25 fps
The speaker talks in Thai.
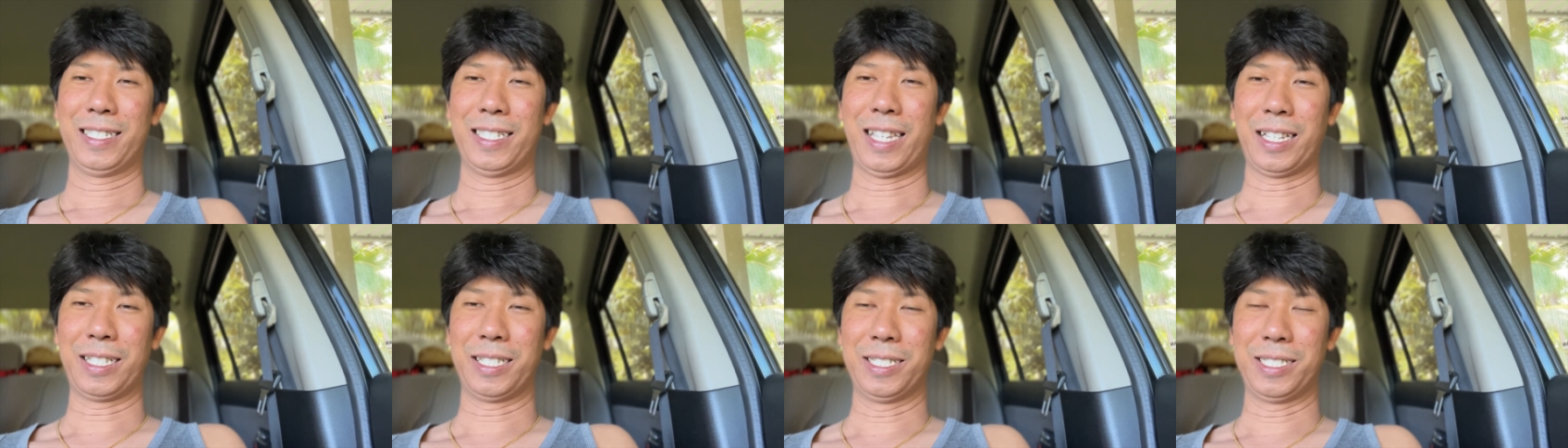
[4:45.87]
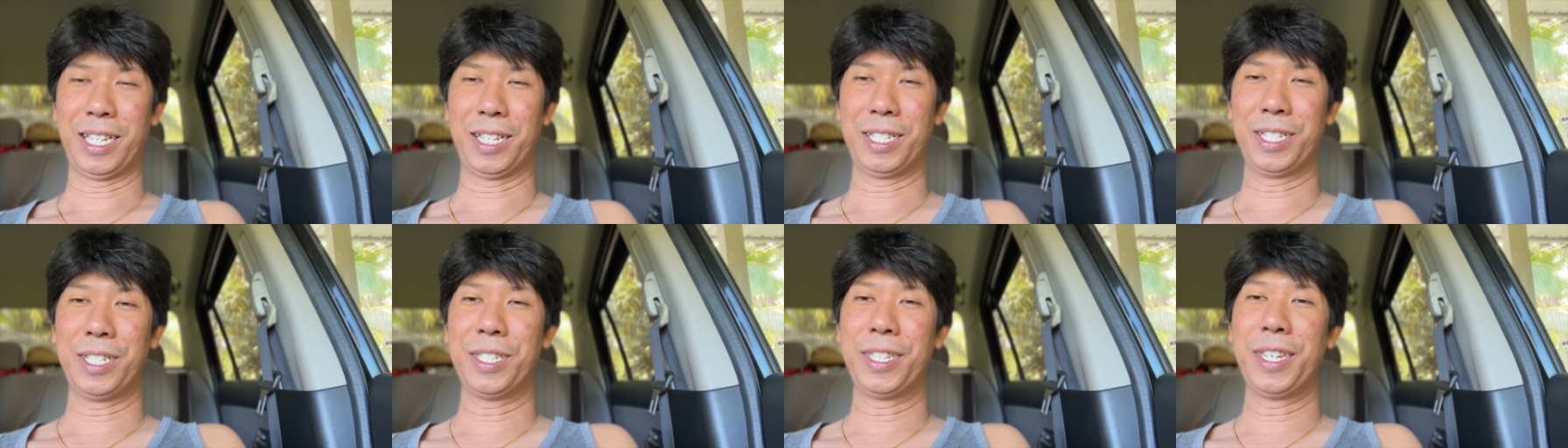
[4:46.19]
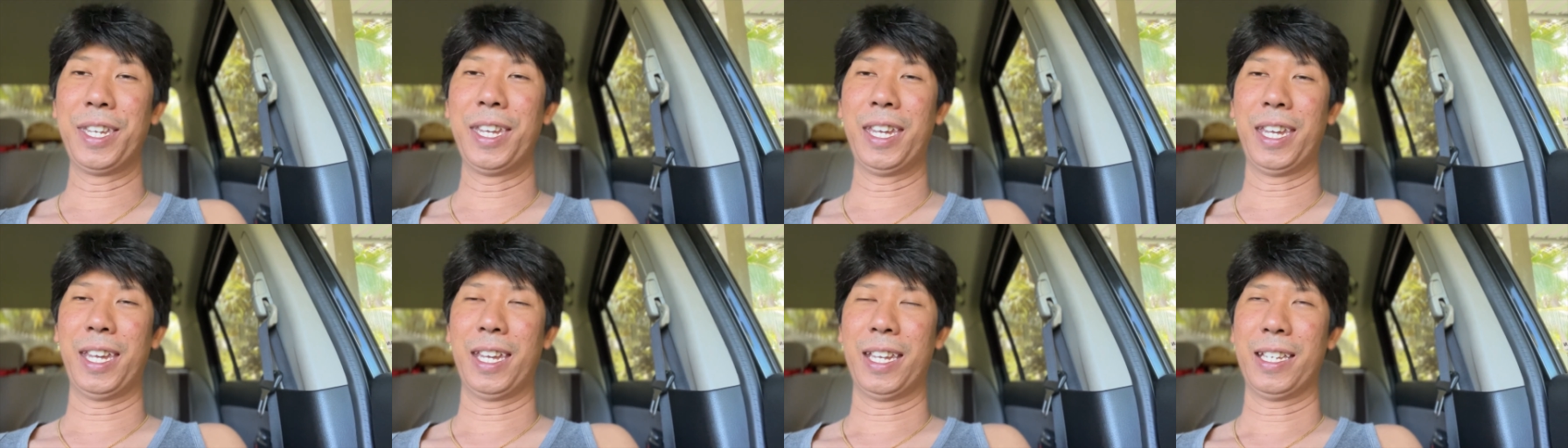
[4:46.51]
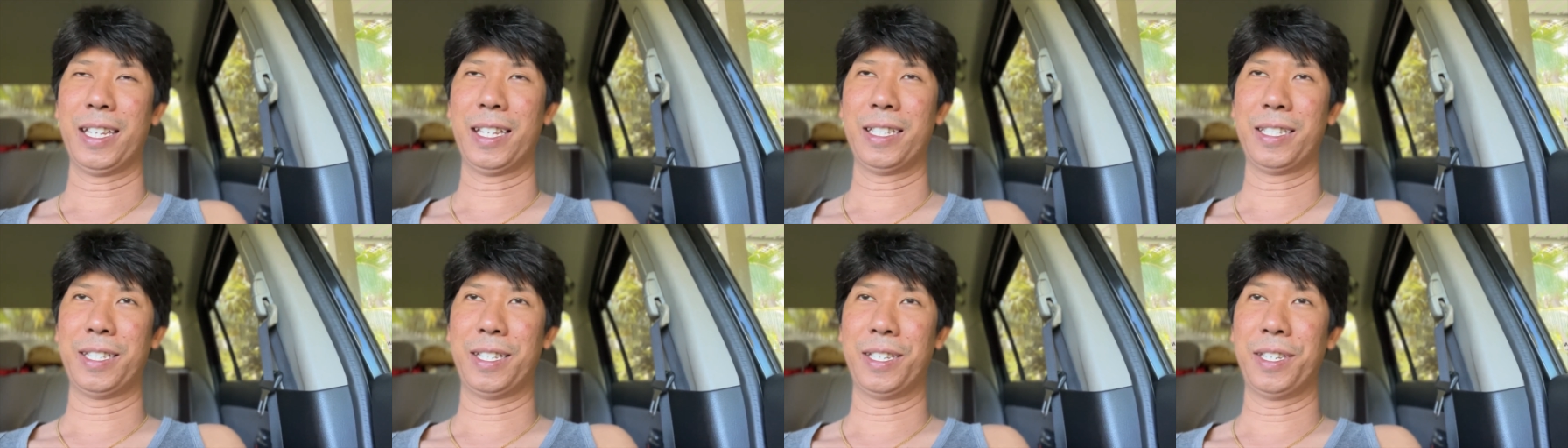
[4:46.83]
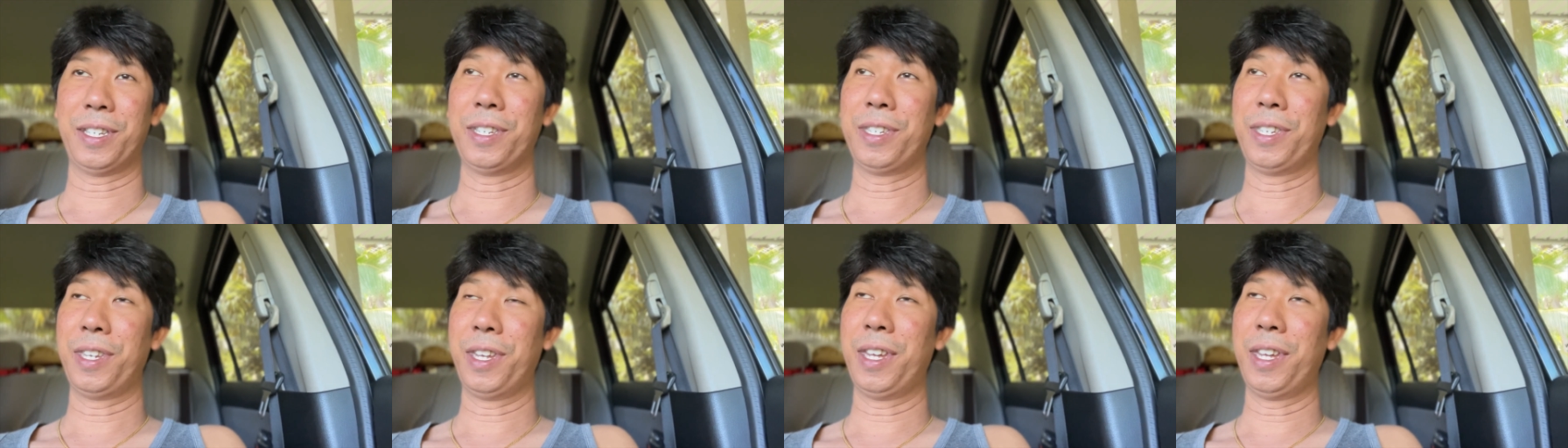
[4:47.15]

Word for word: ตัดสินใจดีๆตัดสินใจ